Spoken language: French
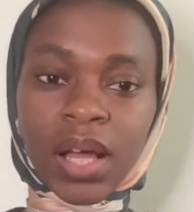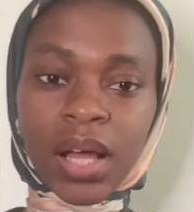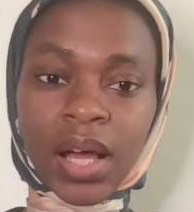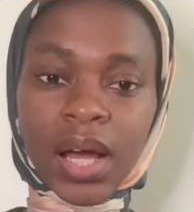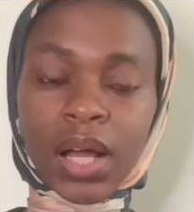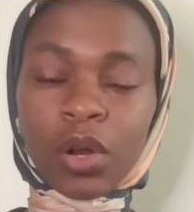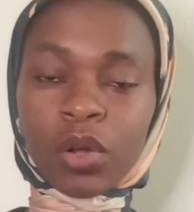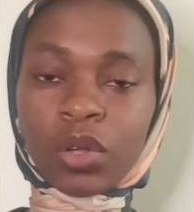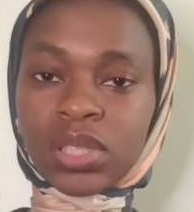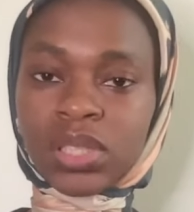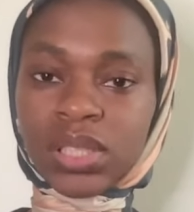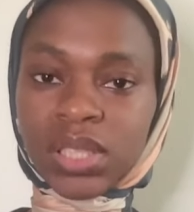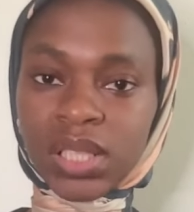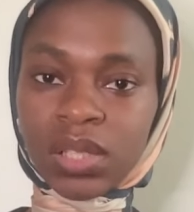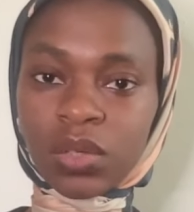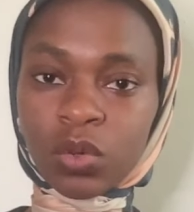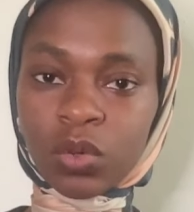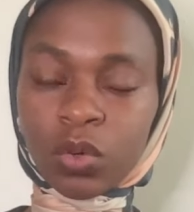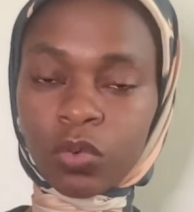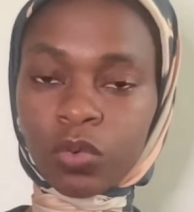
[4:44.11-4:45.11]
Alors
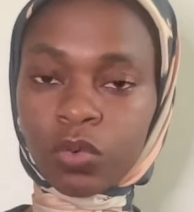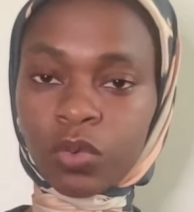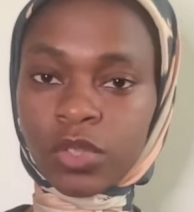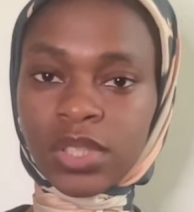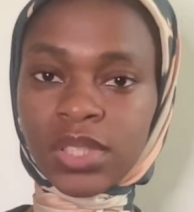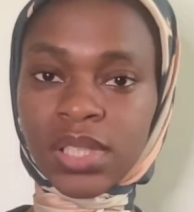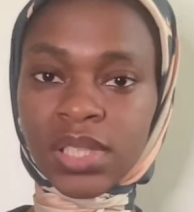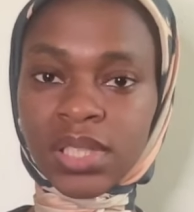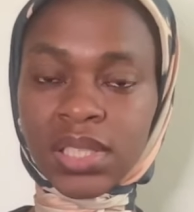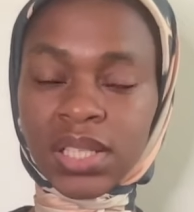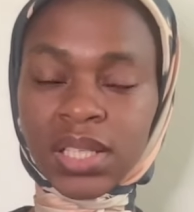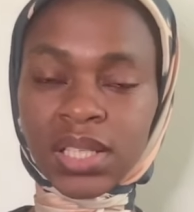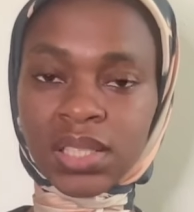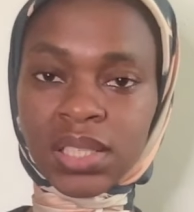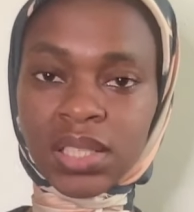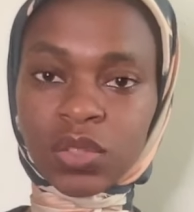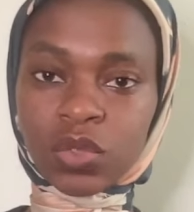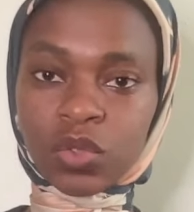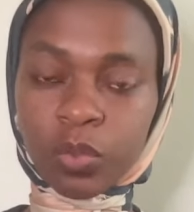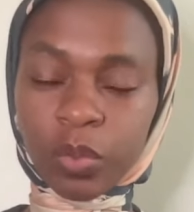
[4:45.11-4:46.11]
si on veut saisir
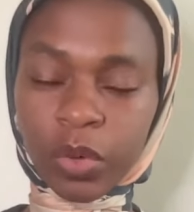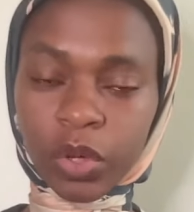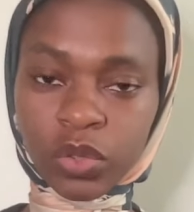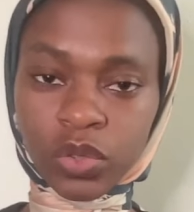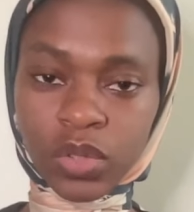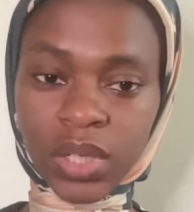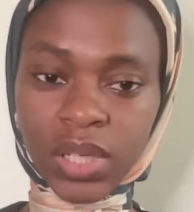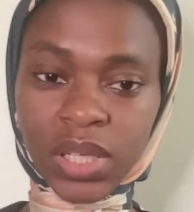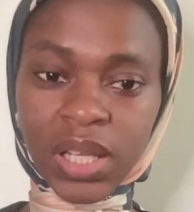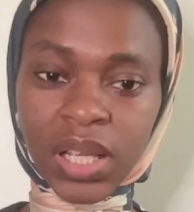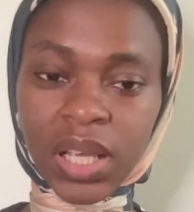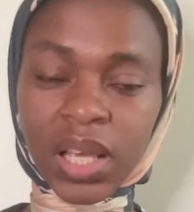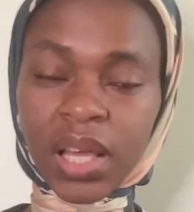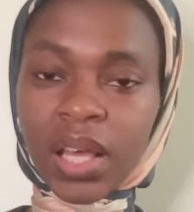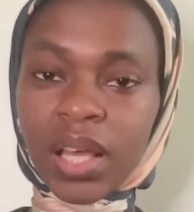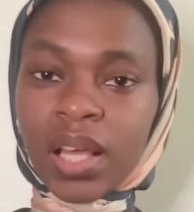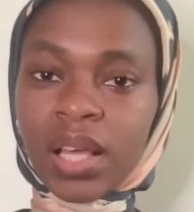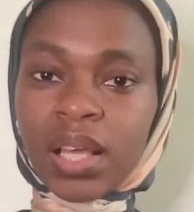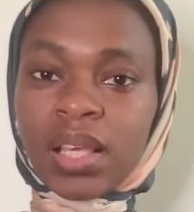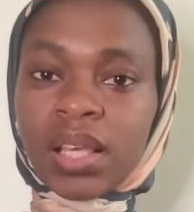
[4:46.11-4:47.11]
ces opportunités,
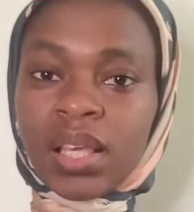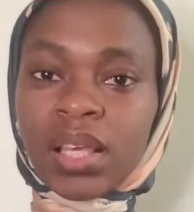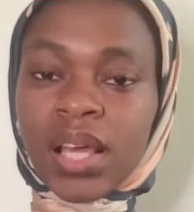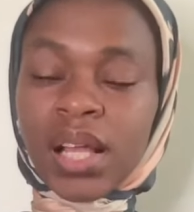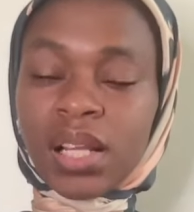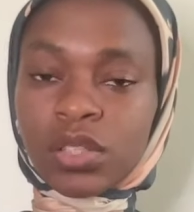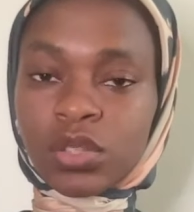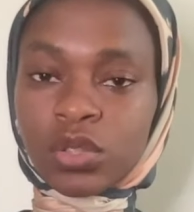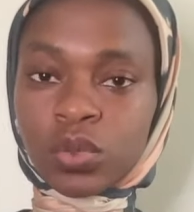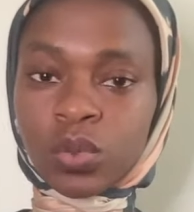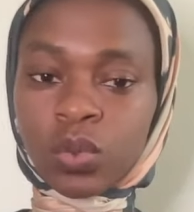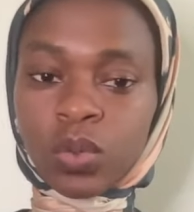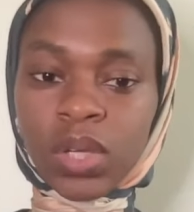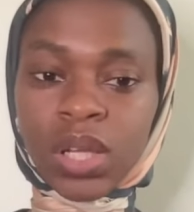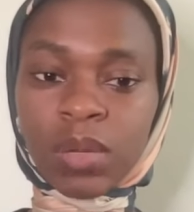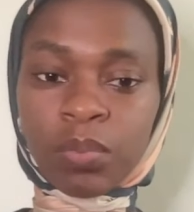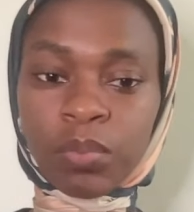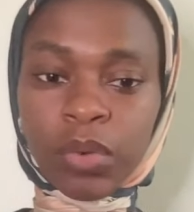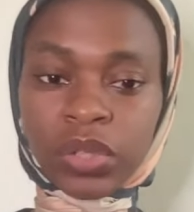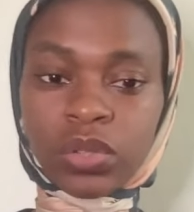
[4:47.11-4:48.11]
quels sont les
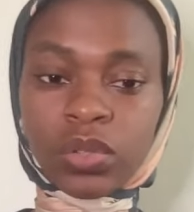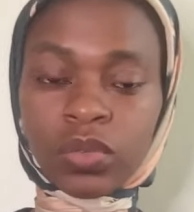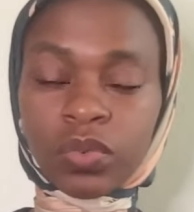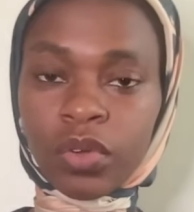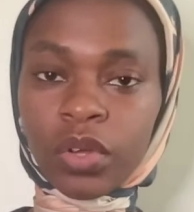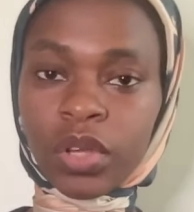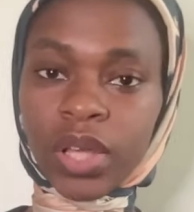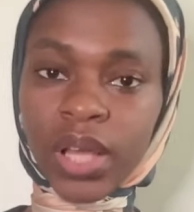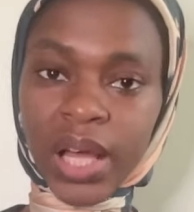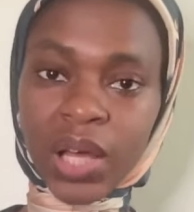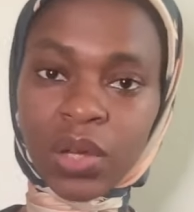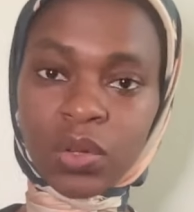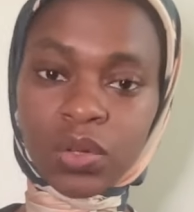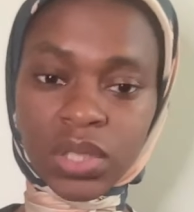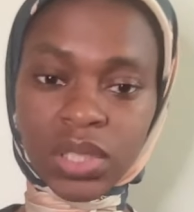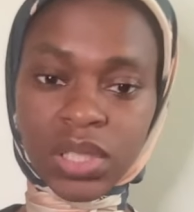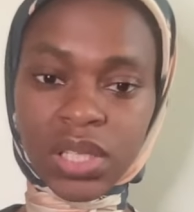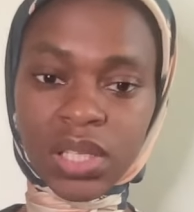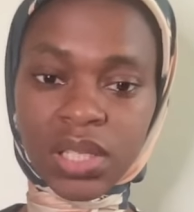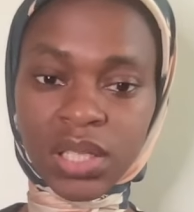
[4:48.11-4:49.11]
portefeuilles à
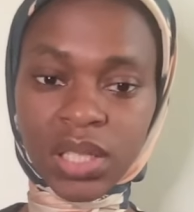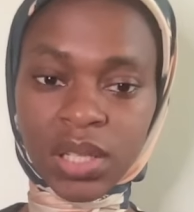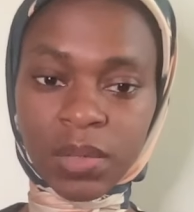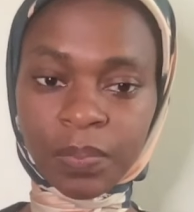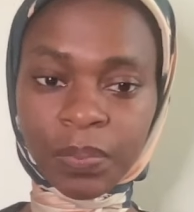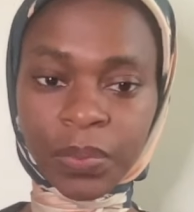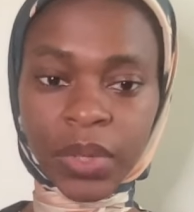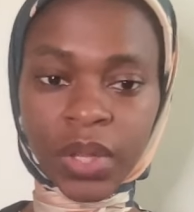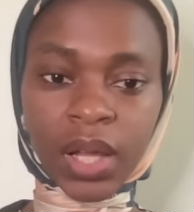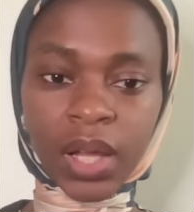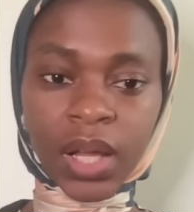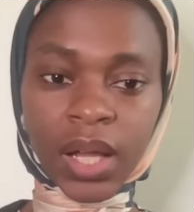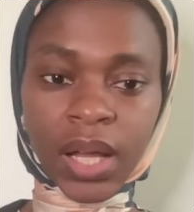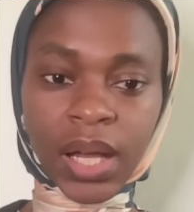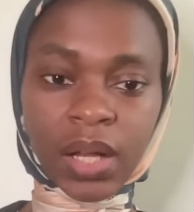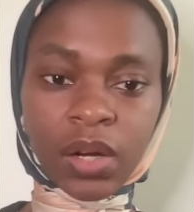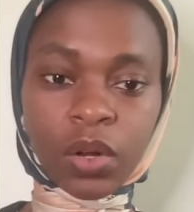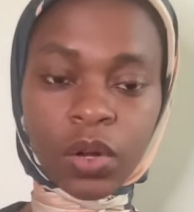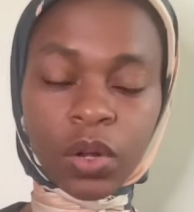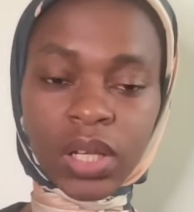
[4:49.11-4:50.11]
utiliser
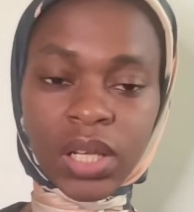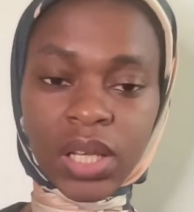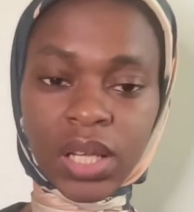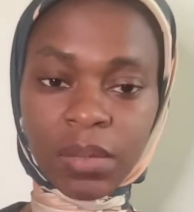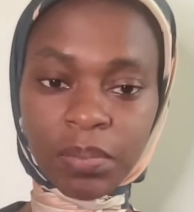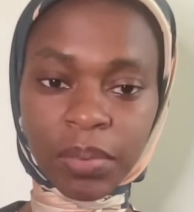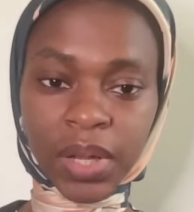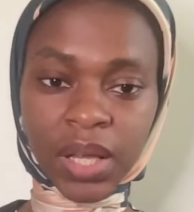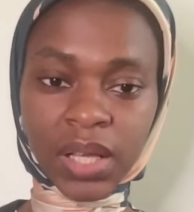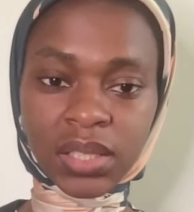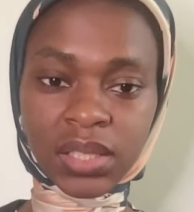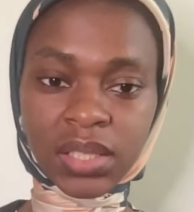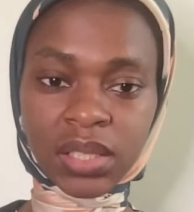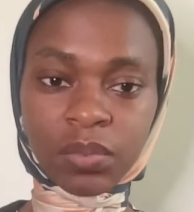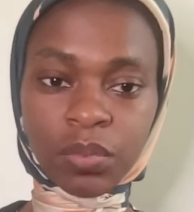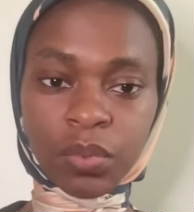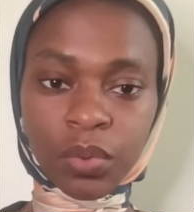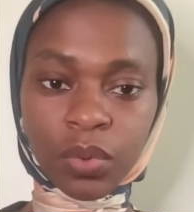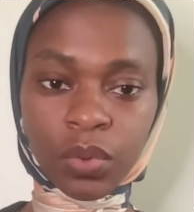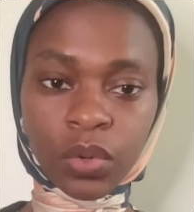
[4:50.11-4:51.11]
Alors les
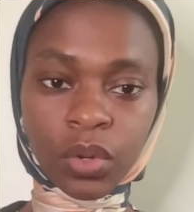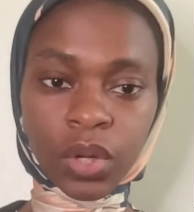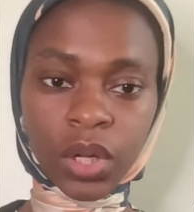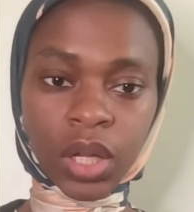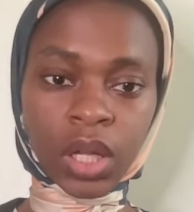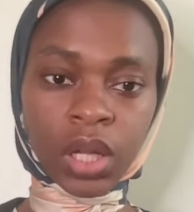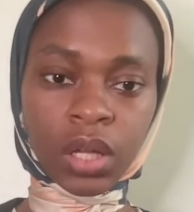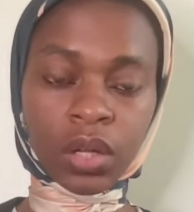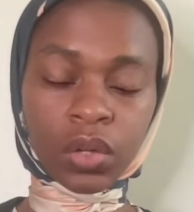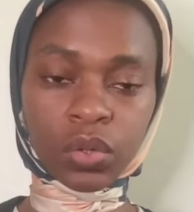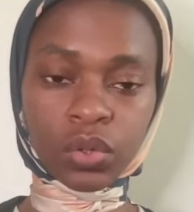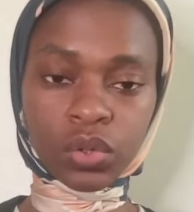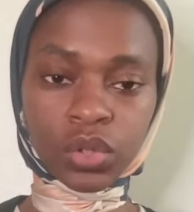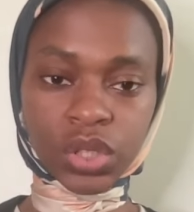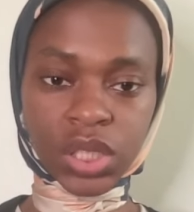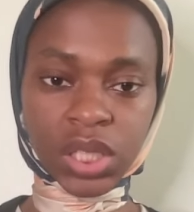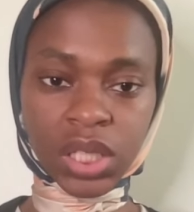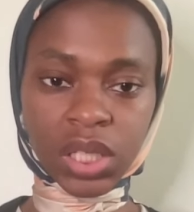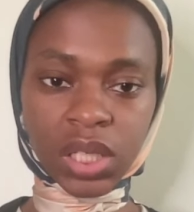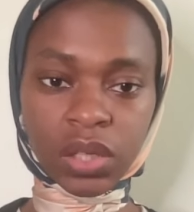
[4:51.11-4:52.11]
principaux, que
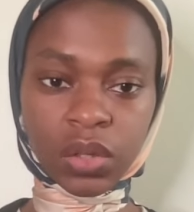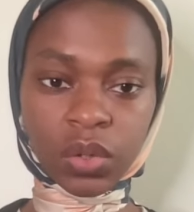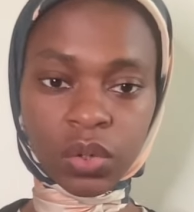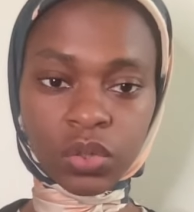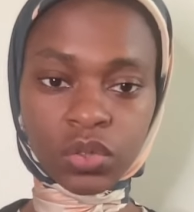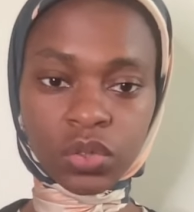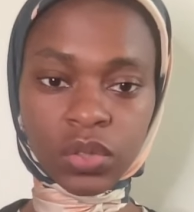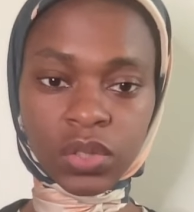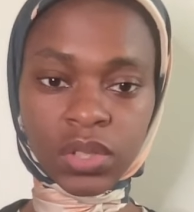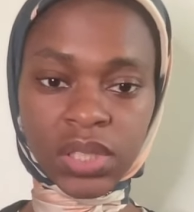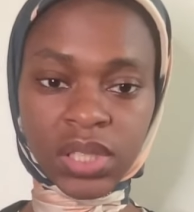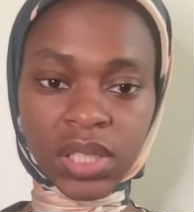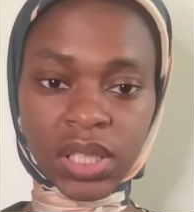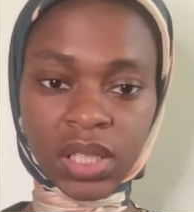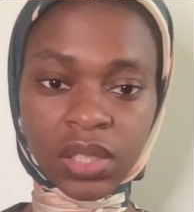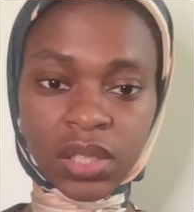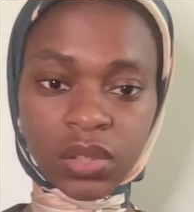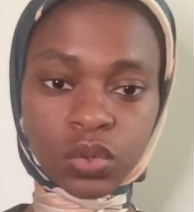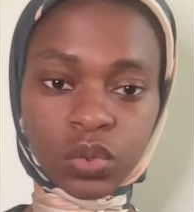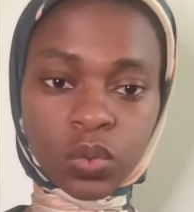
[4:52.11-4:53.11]
j'ai recensé
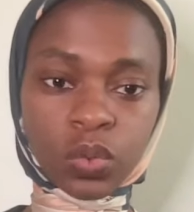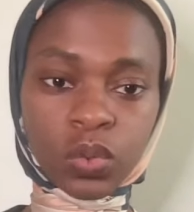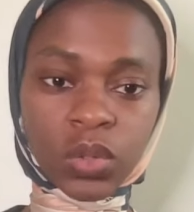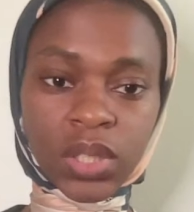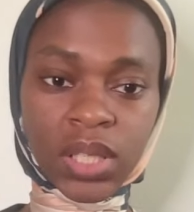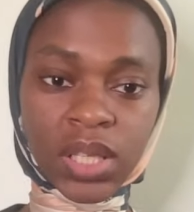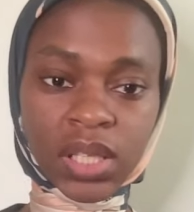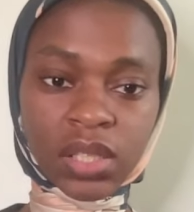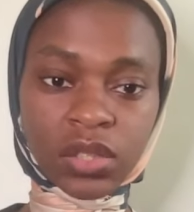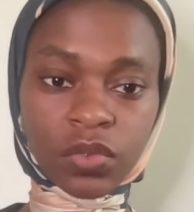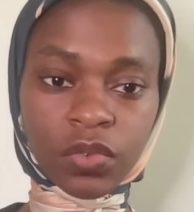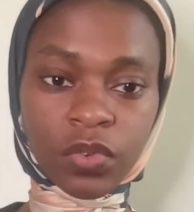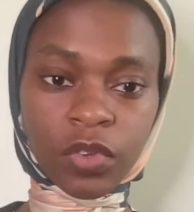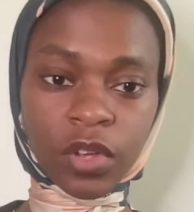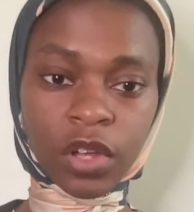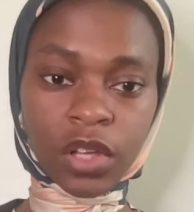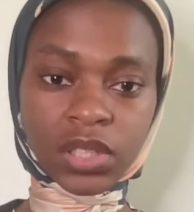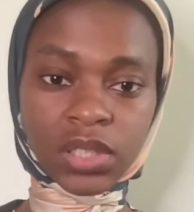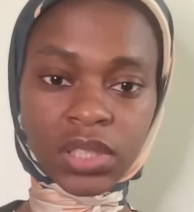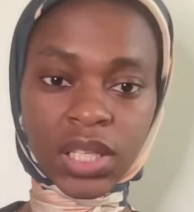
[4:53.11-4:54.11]
sont
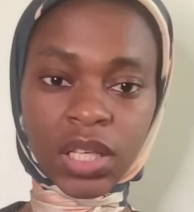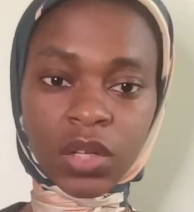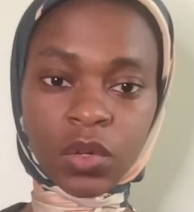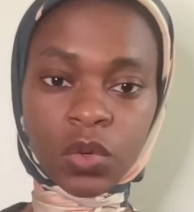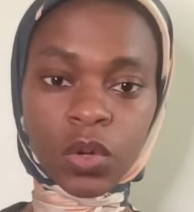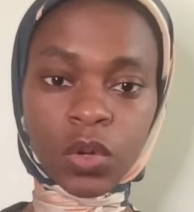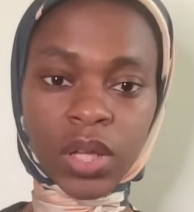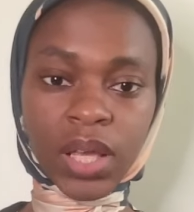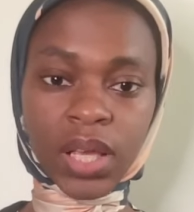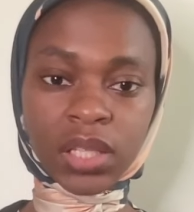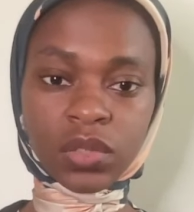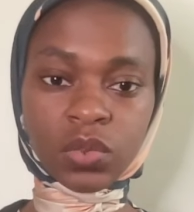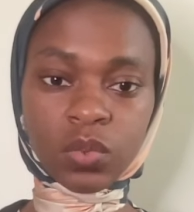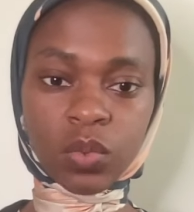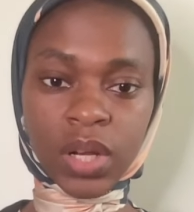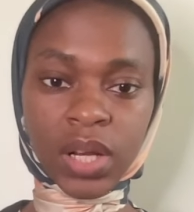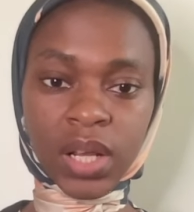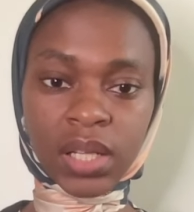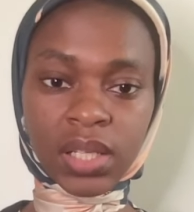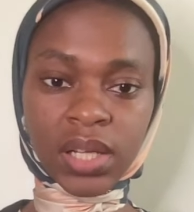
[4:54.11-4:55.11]
Xverse et OKX
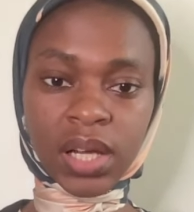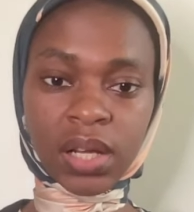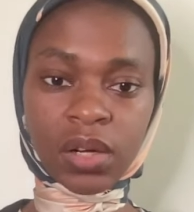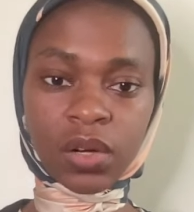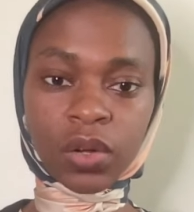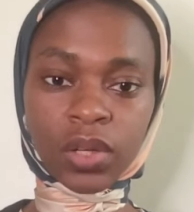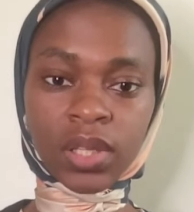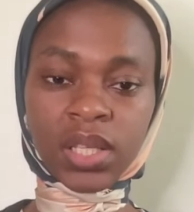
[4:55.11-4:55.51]
Wallet. Alors